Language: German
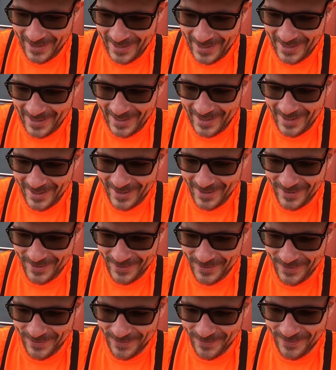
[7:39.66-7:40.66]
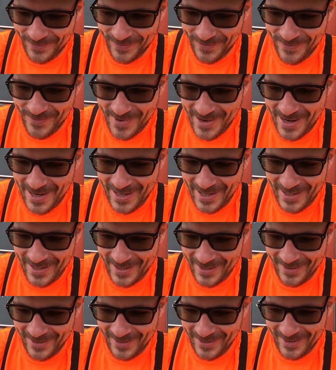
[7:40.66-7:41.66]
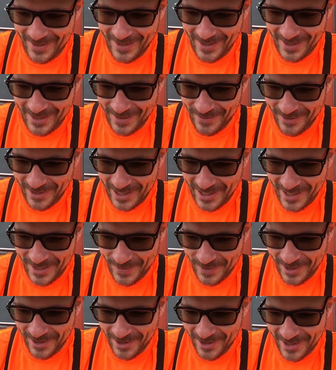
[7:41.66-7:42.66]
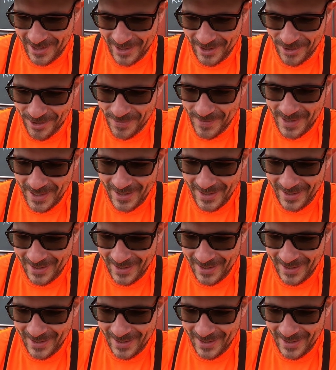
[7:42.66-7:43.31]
Wow. Ma, das ein Watzmannhaus herum.